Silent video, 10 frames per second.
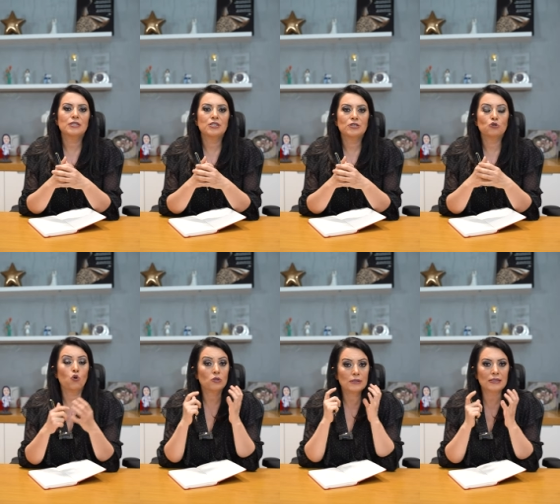kişi
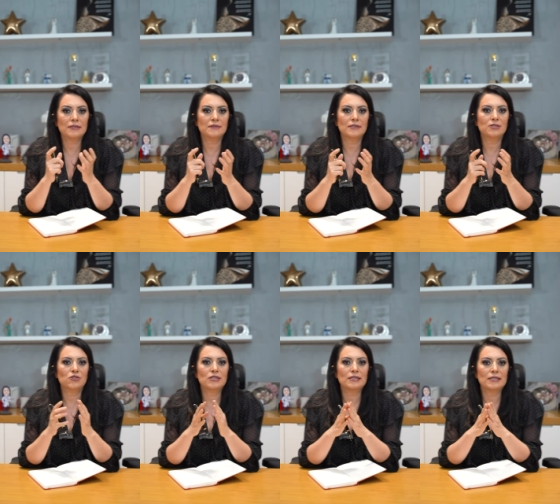çok zayıfsa
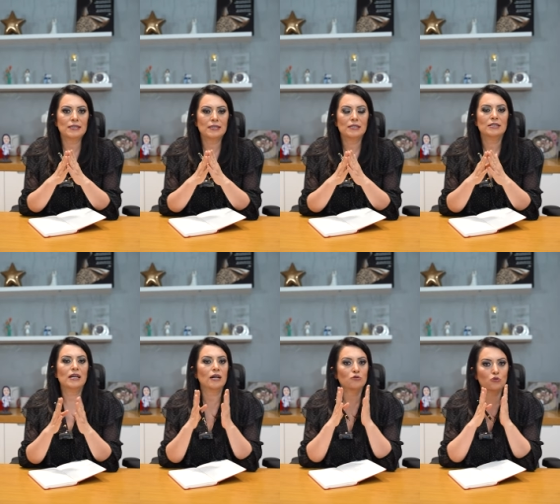cildi,
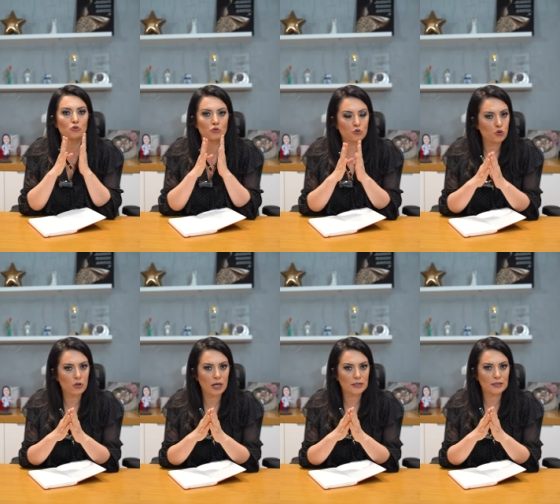yağ dokusu çok
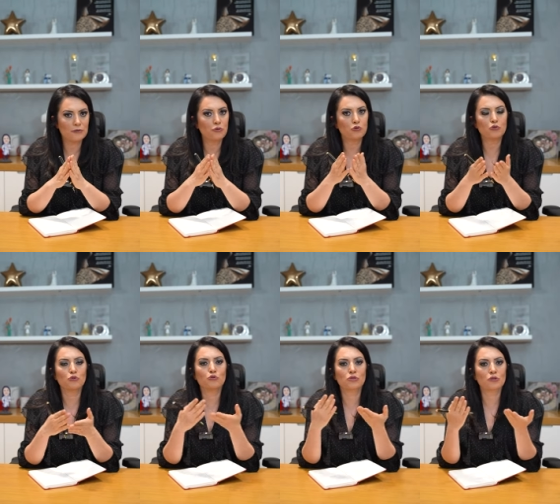azsa
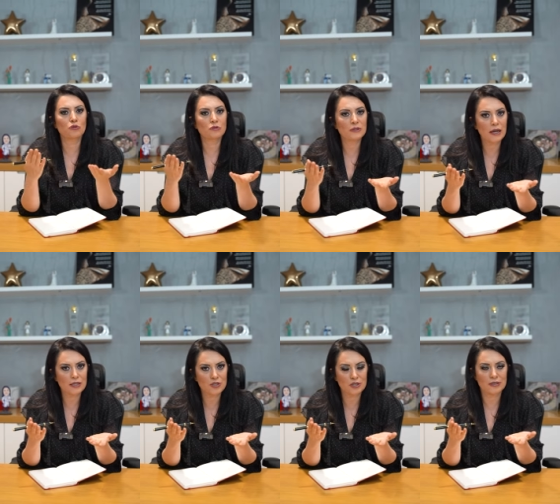fokuslu ultrasonu
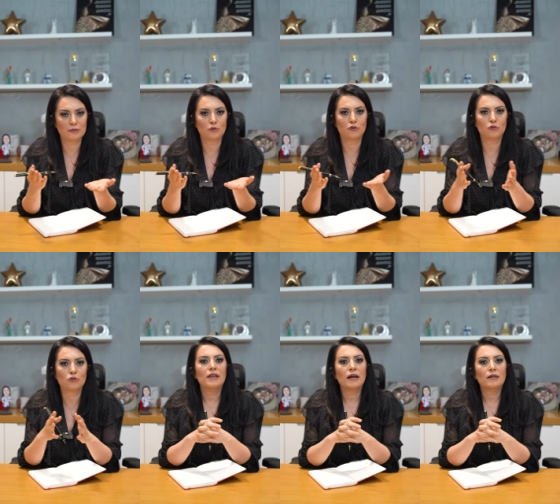tercih etmiyoruz.
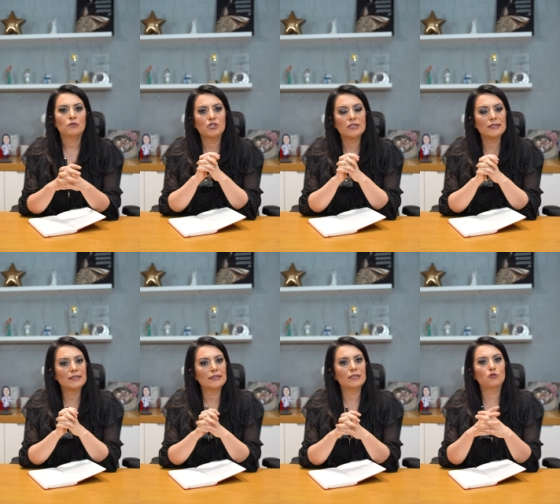Veya
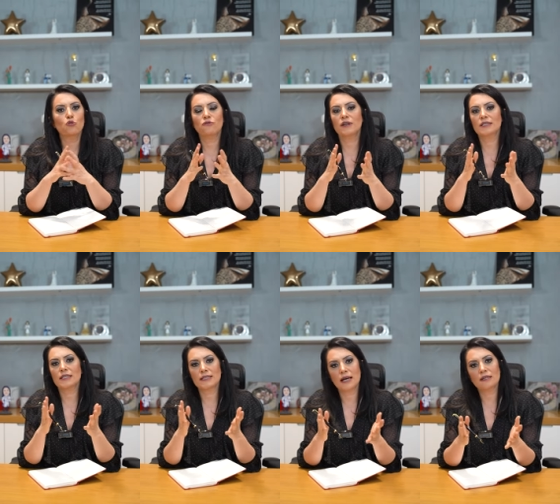cildinde çok fazla
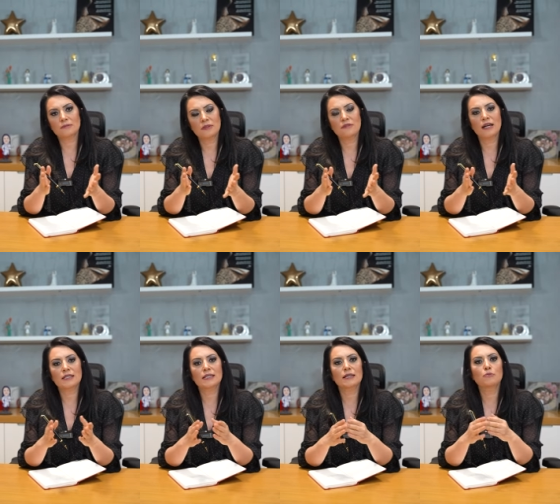sarkma
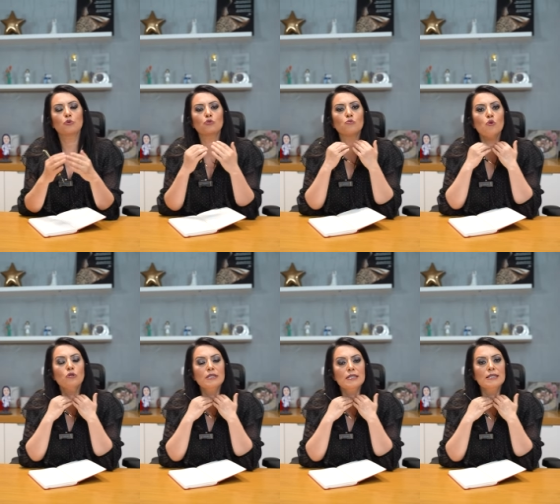varsa, boy boyun
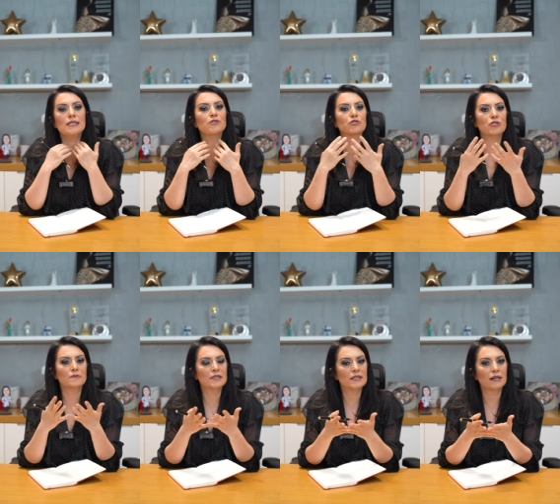bölgesinde aşırı
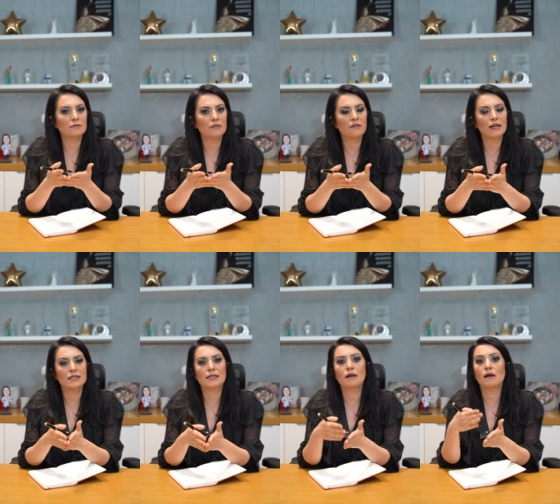bir sarkma
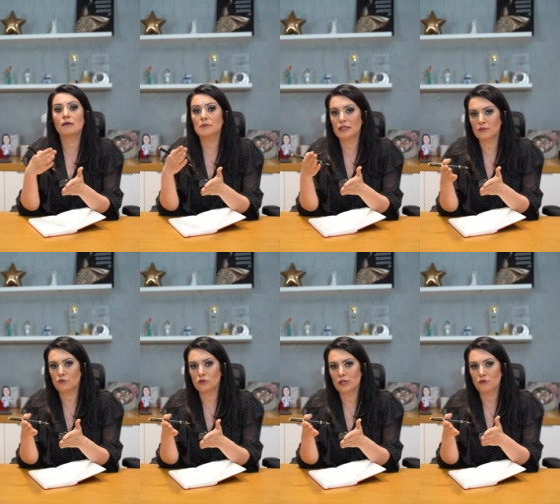varsa ameliyat
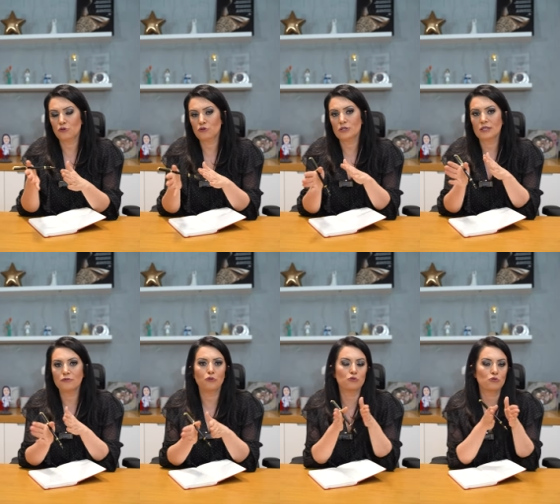öneriyoruz. Yine
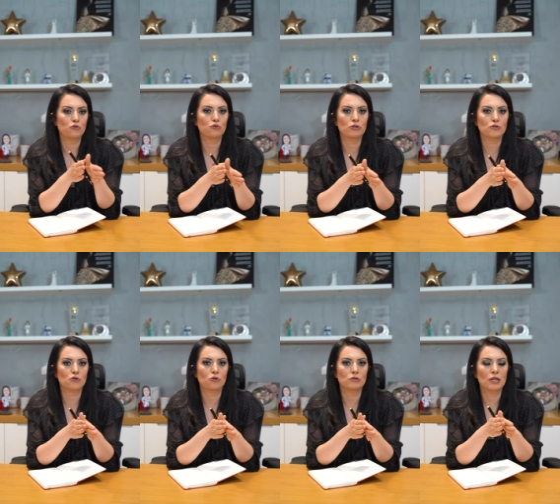fokuslu
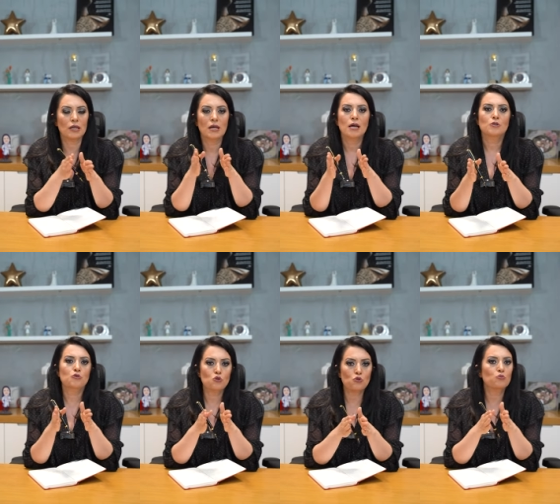ultrasonla
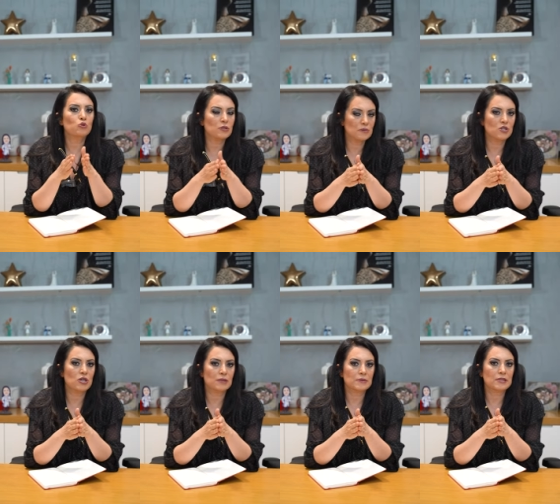çözüm
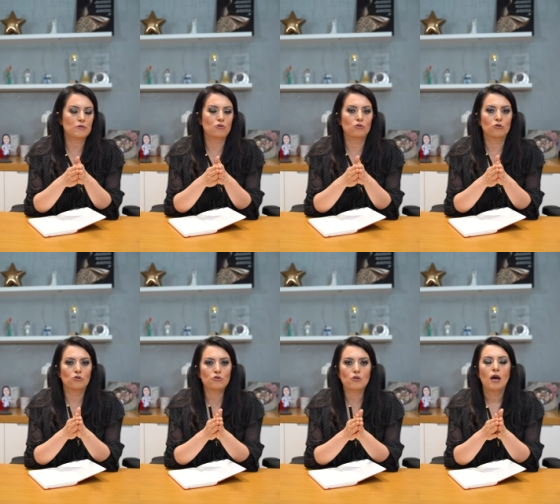bulamayacağımızı
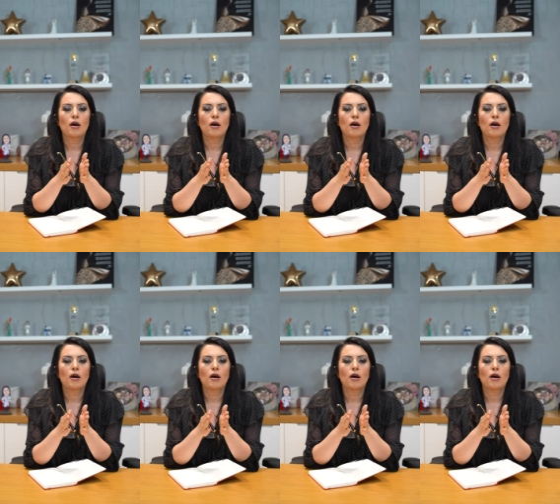söylüyoruz.